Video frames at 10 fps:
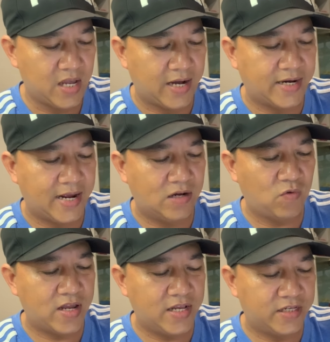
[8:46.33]
anh này anh
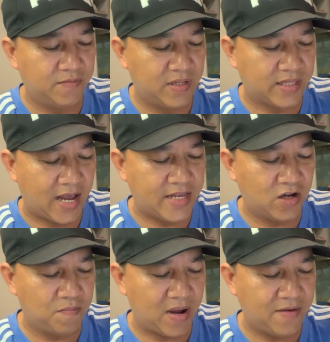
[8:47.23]
quay về sư minh tệ chỉ
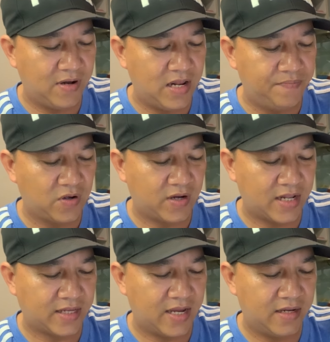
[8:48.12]
có mấy clip thôi các
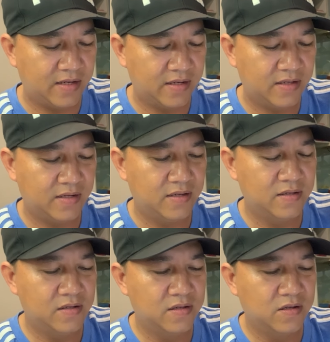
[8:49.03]
chị
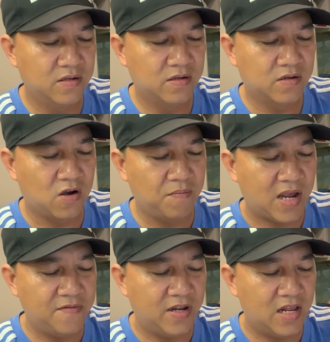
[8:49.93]
có
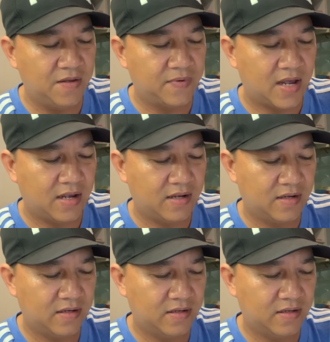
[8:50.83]
mấy clip à